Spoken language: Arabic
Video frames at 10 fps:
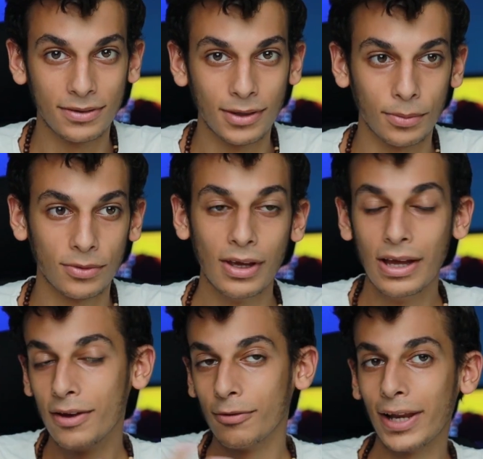بالظبط
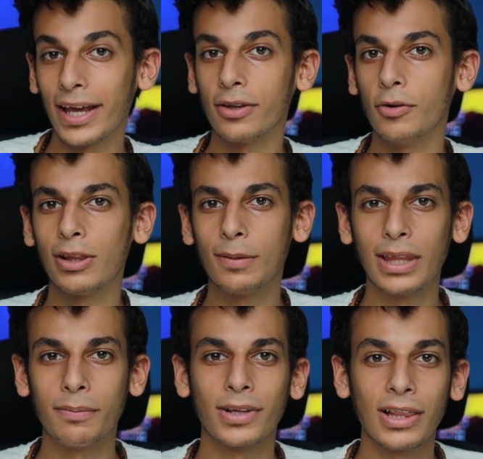ولكن قلت
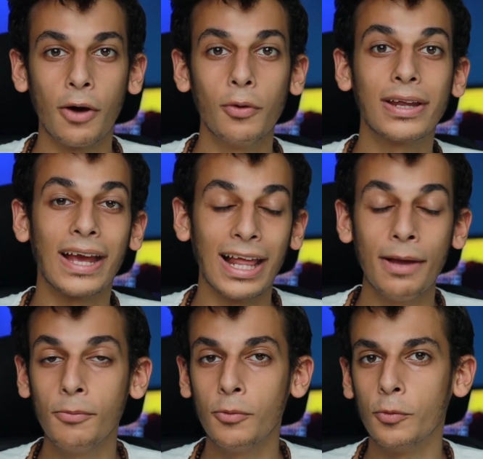بدل ما اطلع اقول
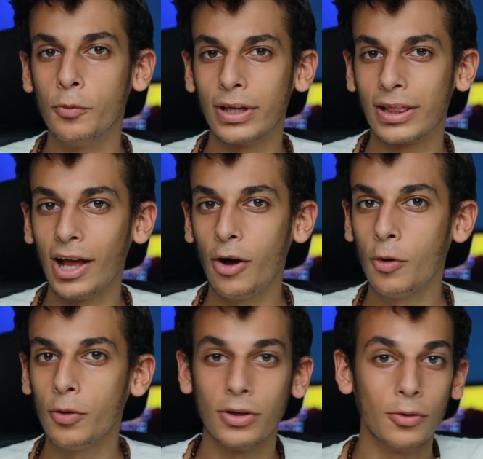كلام
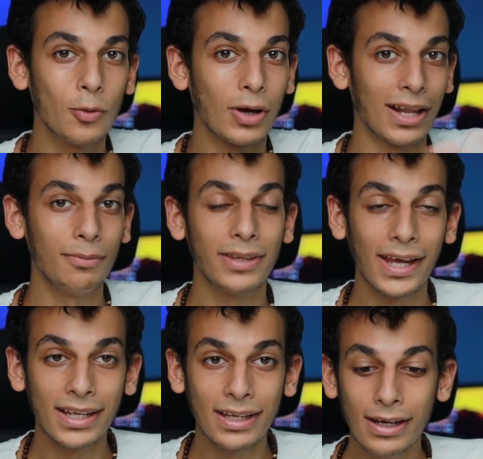ويطلعوا يقولوا كلام
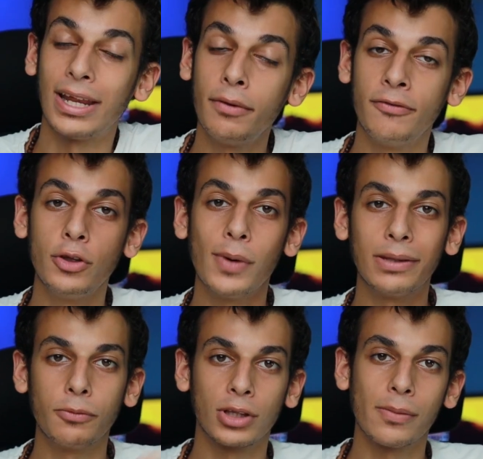تاني هعمل فيديو
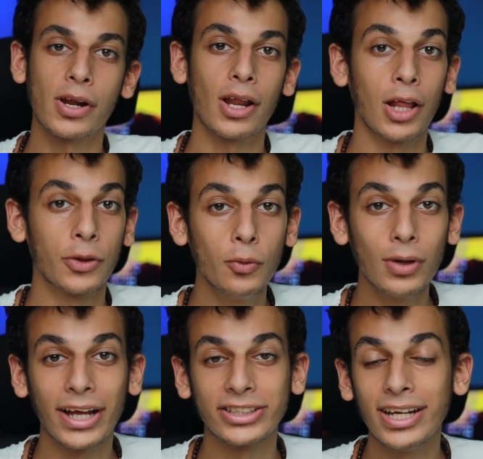بعد المؤتمر على
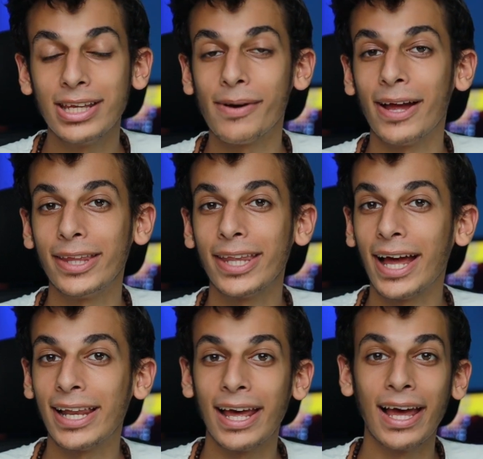طول عشان يبقى عندنا
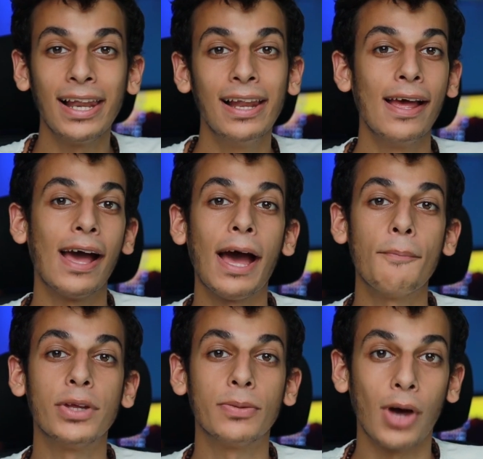على الاقل
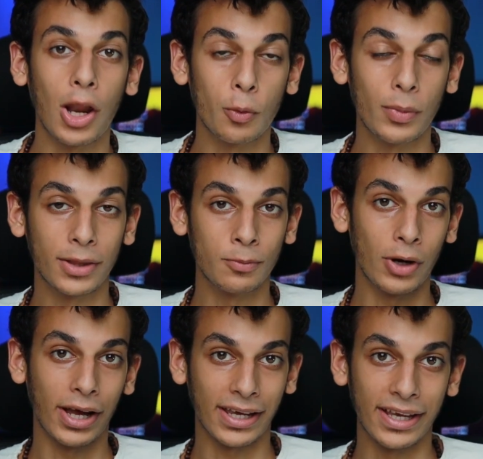حبة معلومات
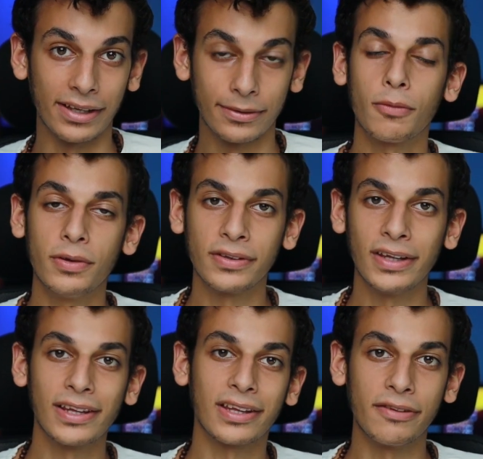مؤكدة رغم ان
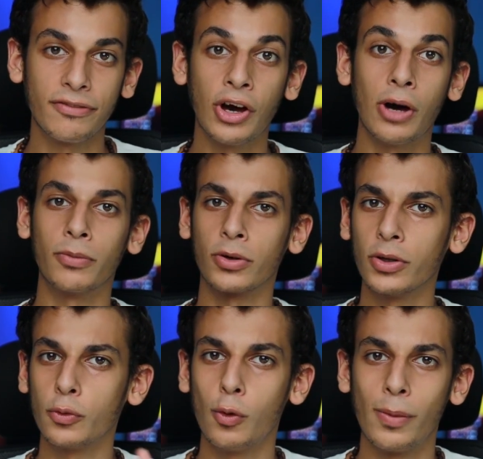السنة كان فيها امراض
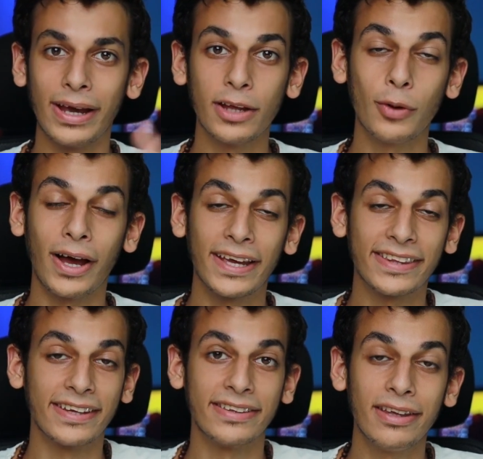افراد وباقات
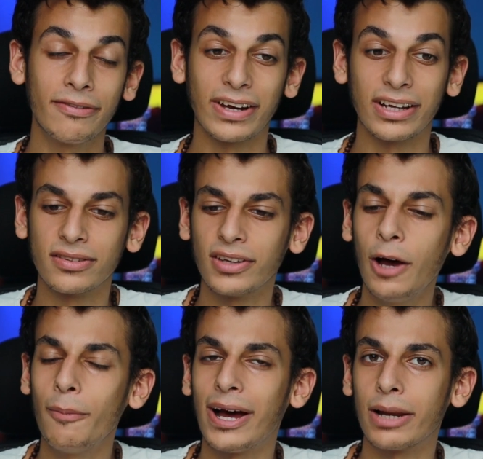وحاجات كتير فكان
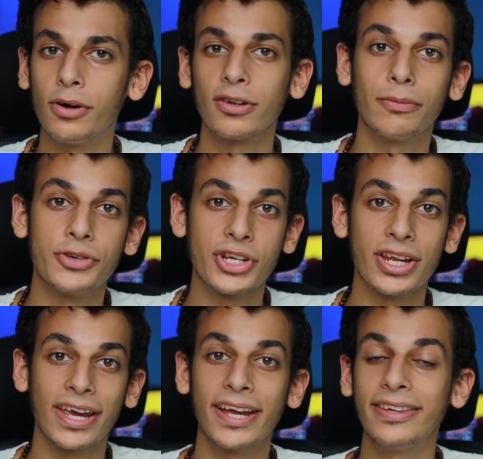صعب على معظم
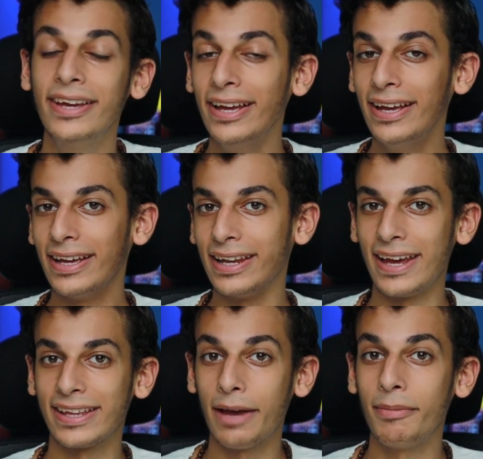الشركات اللي
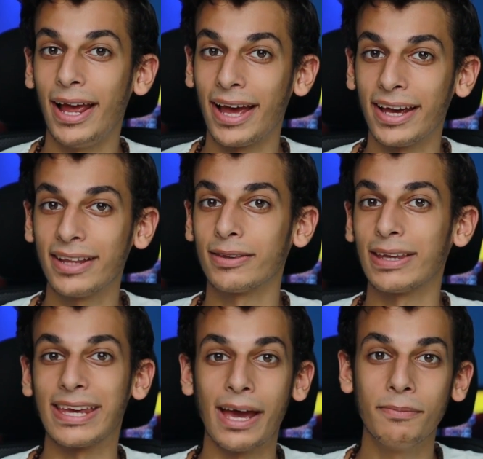هي تعمل حاجات
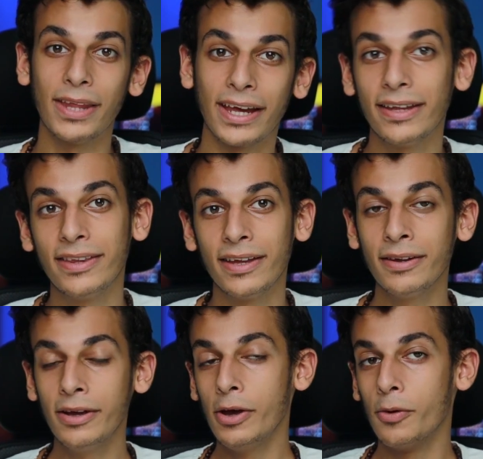جامدة
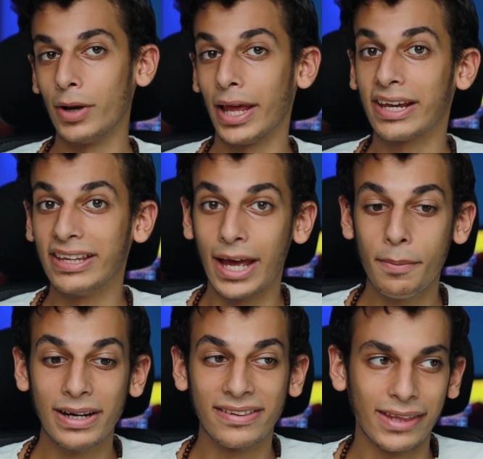جدا ولكن
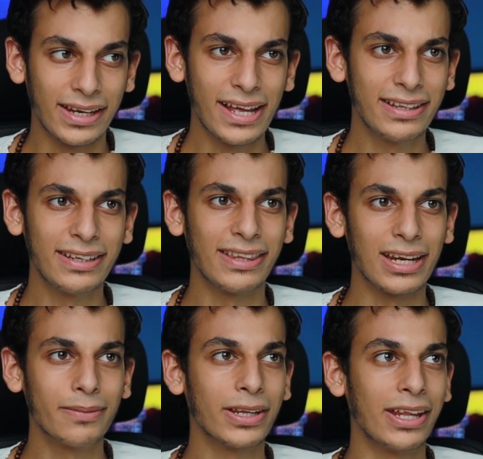قبل السنة دي
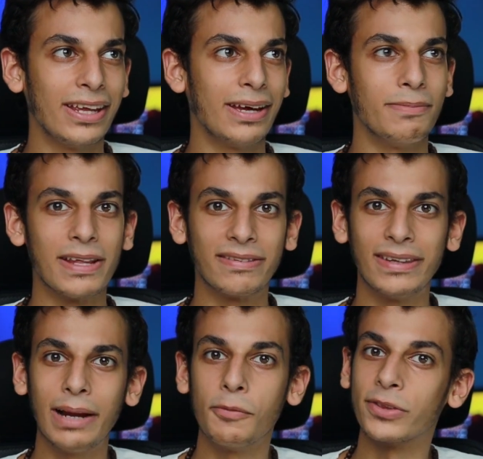تقريبا هي
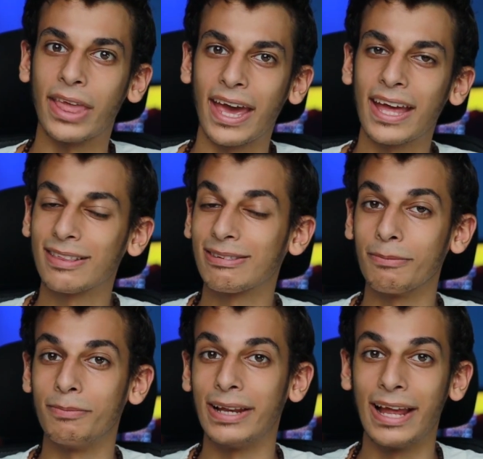منزلة منتجات
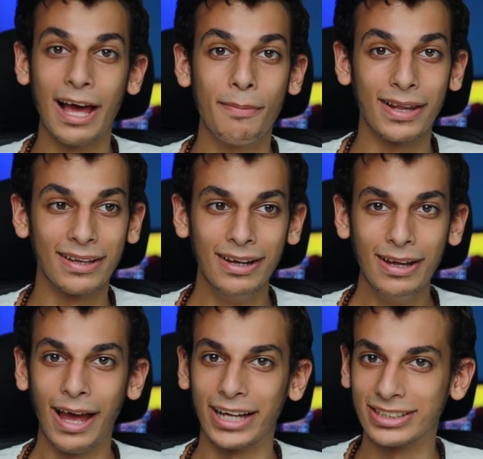بالهبل
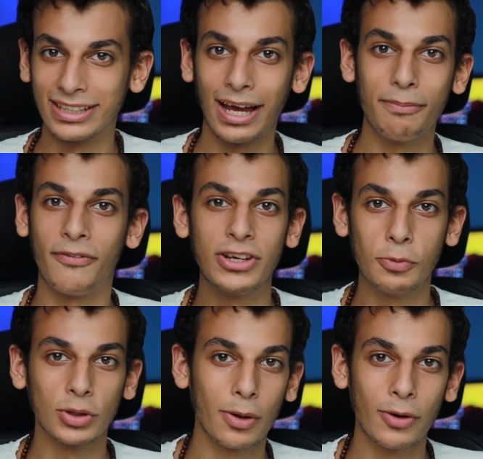عشان كده مفيش
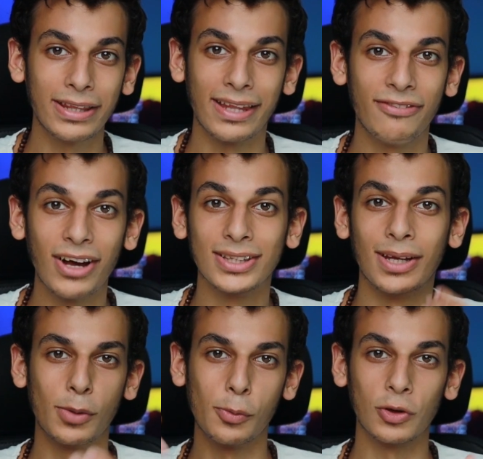مؤتمر واحد ده في
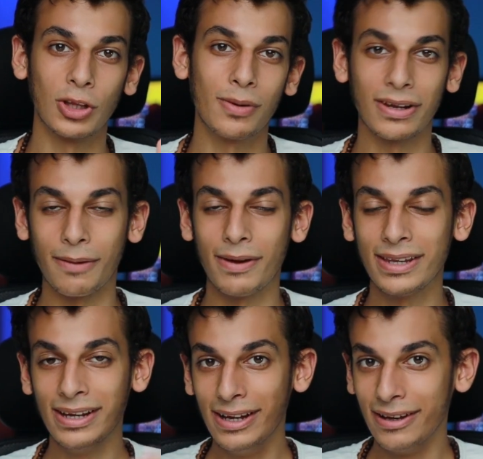اكتر من مؤتمر
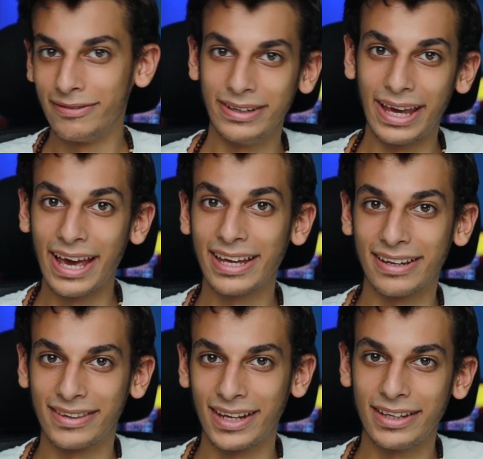كمان في اخر
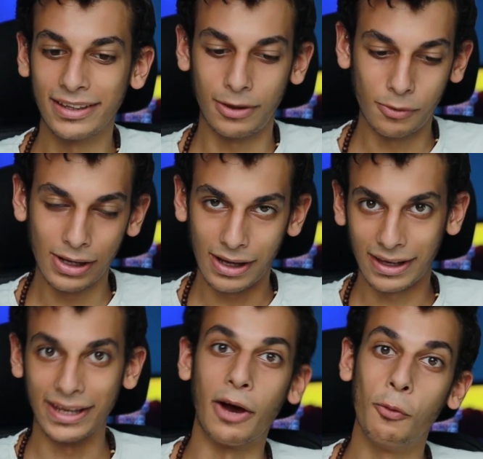السنة ديت اللي هو
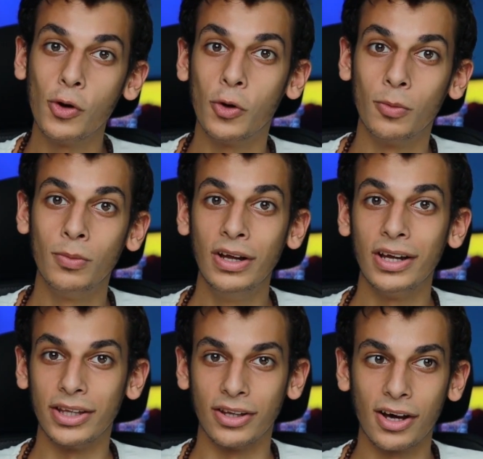كان اولهم
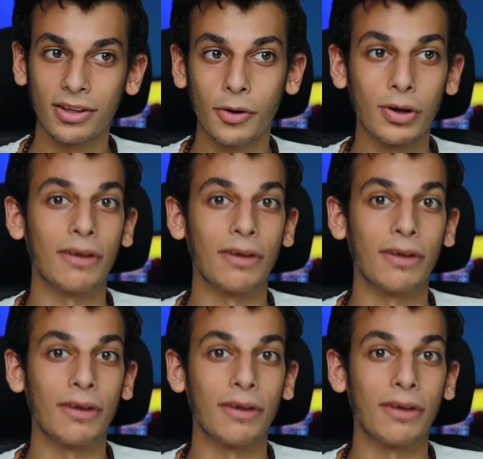النهارده